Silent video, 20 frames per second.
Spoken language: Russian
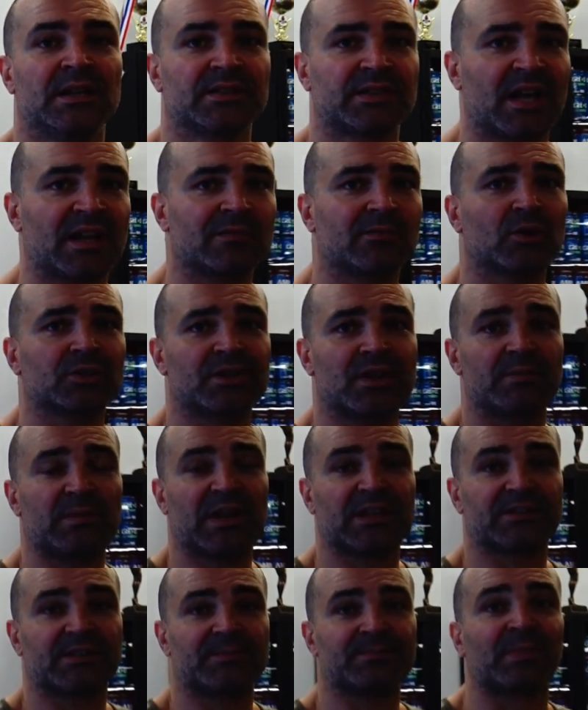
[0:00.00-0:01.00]
Так вот,
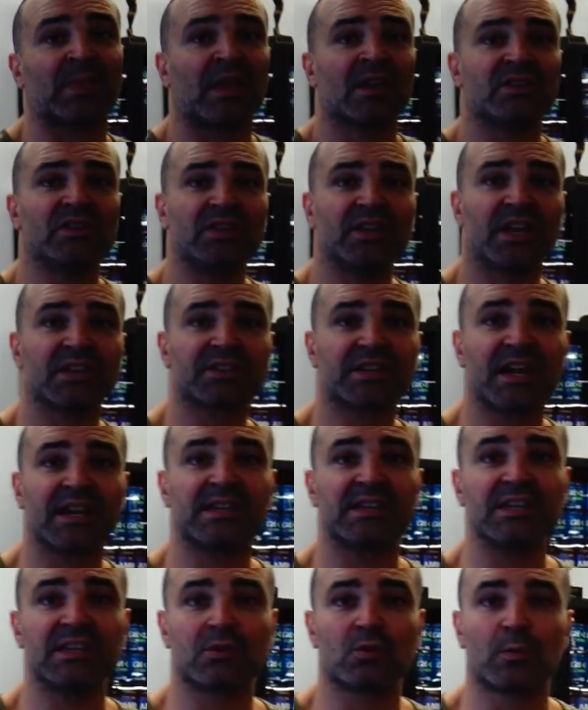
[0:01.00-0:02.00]
ребята, ни от
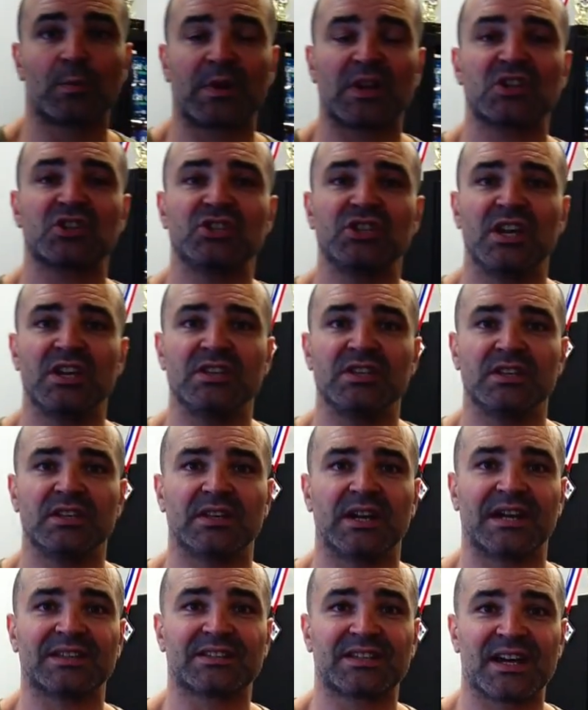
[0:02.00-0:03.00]
каких упражнений
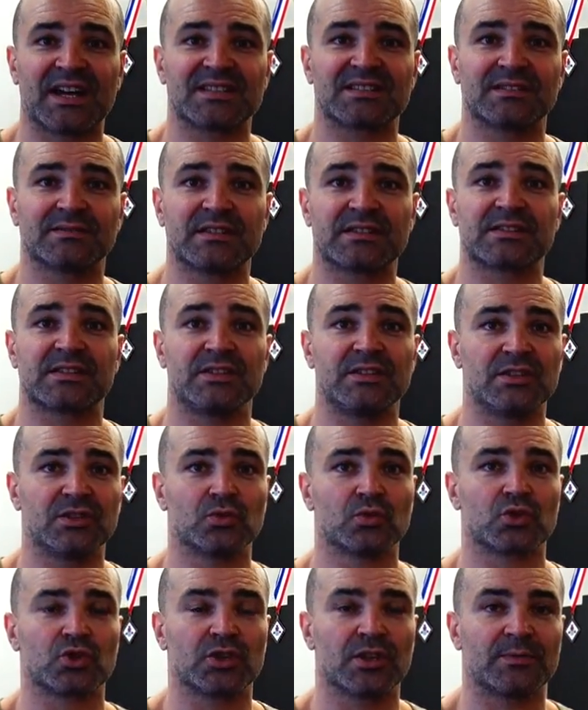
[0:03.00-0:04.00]
отказываться не
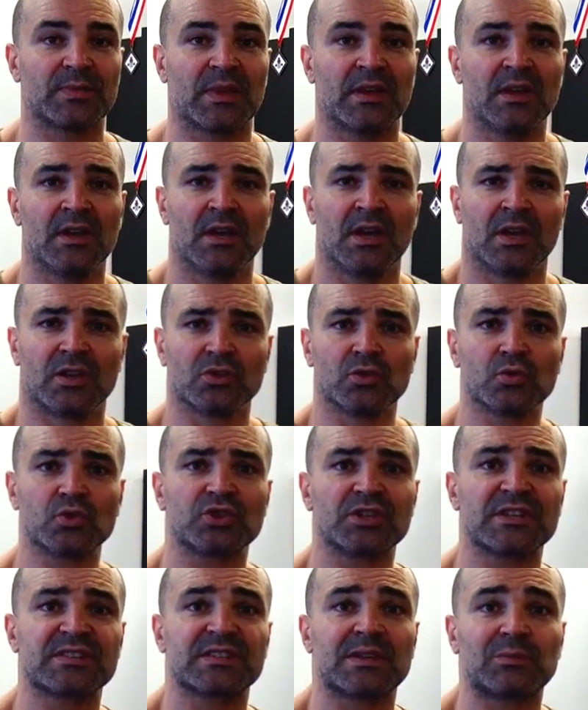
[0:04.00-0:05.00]
нужно
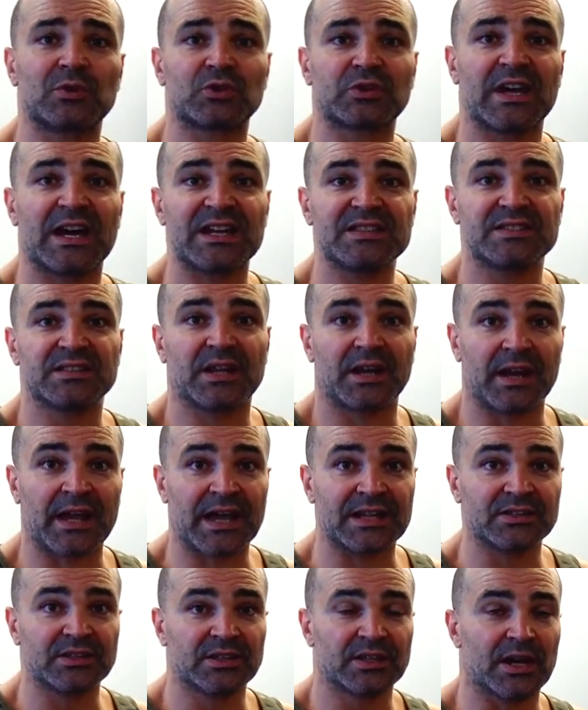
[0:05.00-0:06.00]
нужно соблюдать
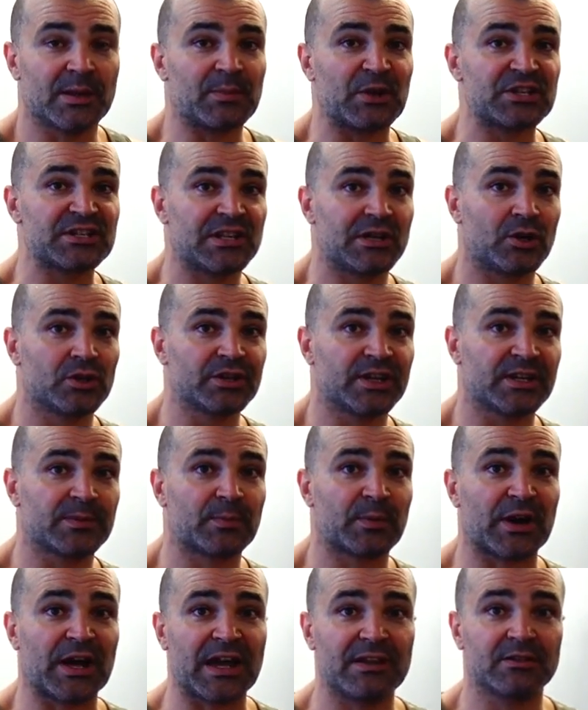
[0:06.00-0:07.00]
ряд определенных
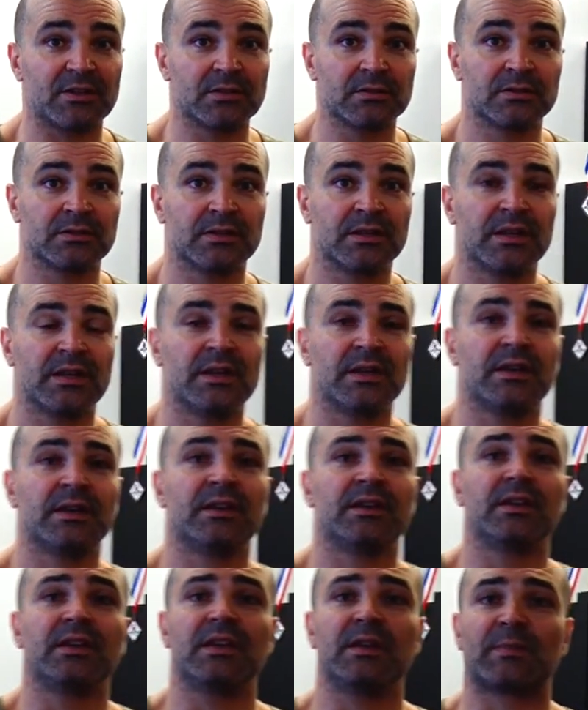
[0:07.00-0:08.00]
правил
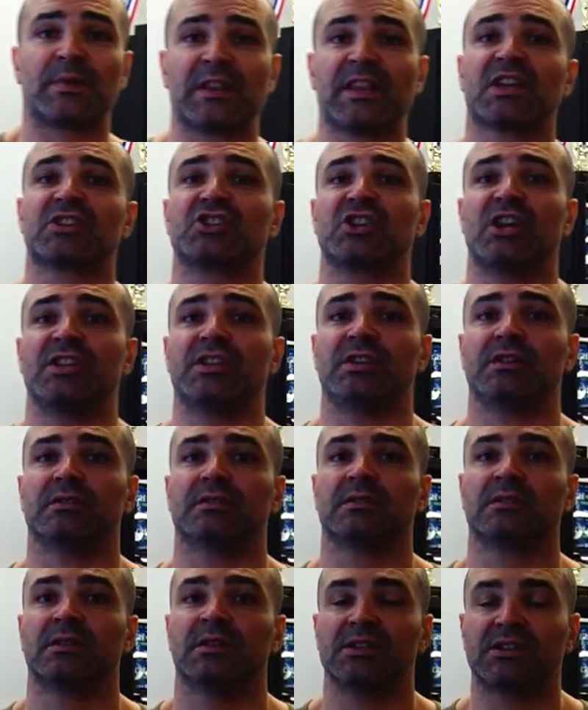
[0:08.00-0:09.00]
и положений.
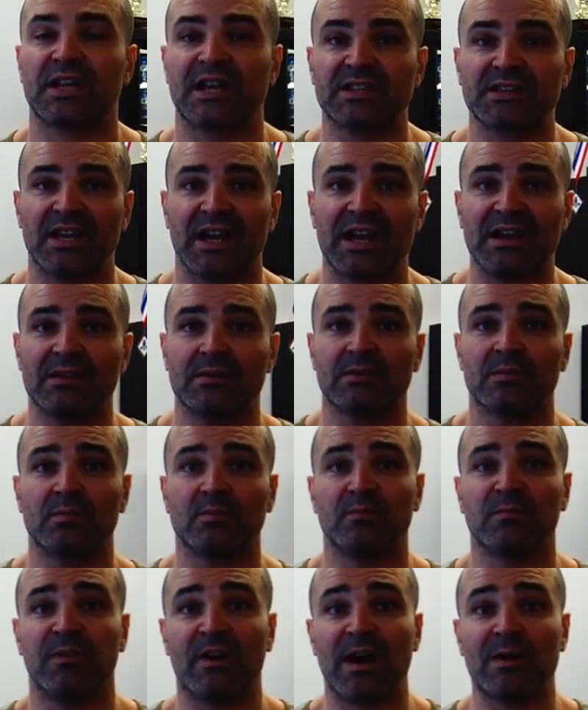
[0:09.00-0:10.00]
И тогда
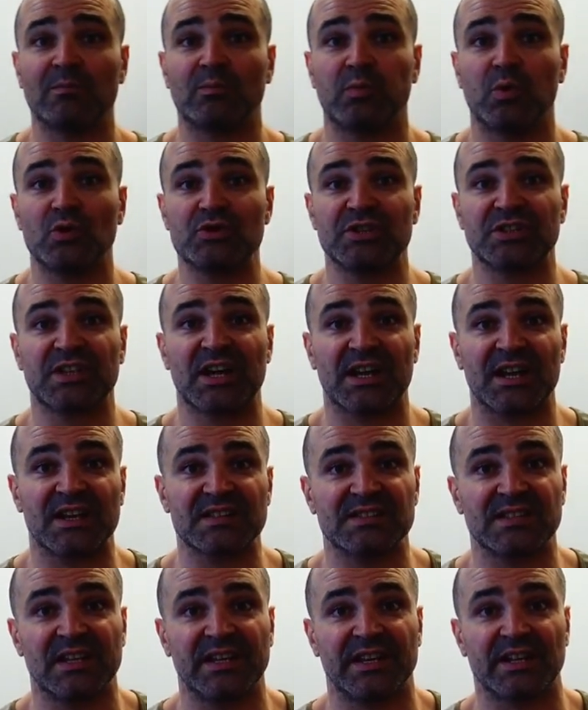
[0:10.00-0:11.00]
вам будет
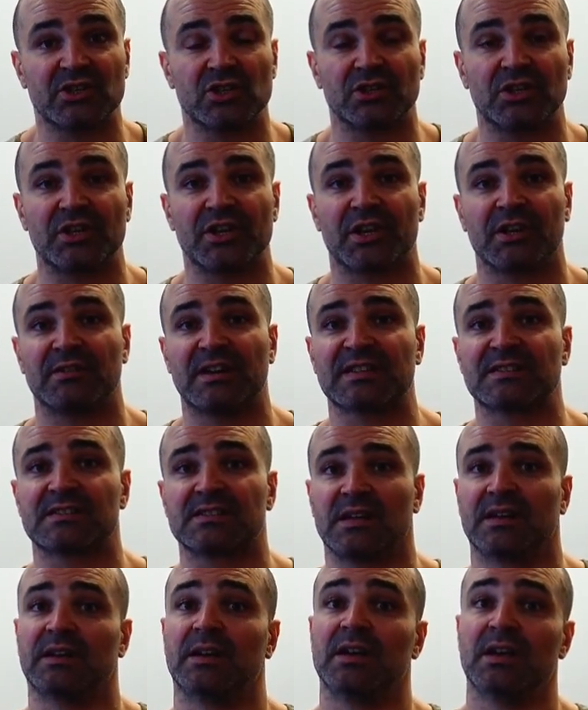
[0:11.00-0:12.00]
гораздо легче тренироваться.